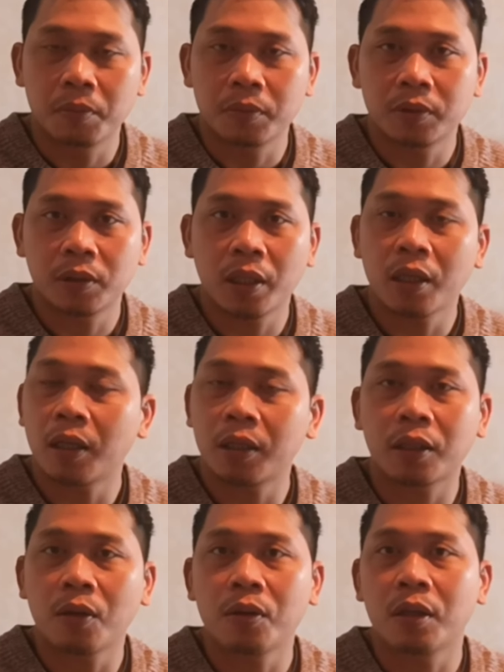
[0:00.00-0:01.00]
saya
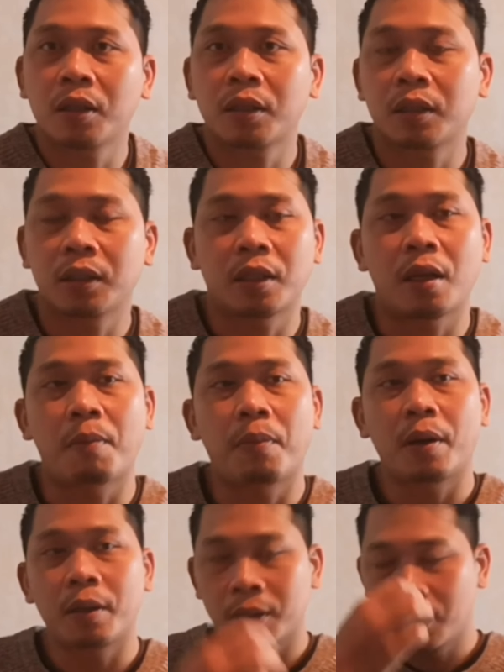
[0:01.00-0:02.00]
nggak tahu ya
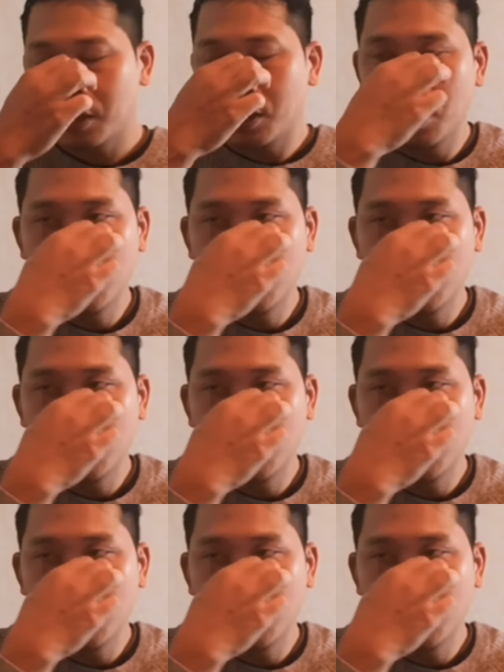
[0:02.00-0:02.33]
apa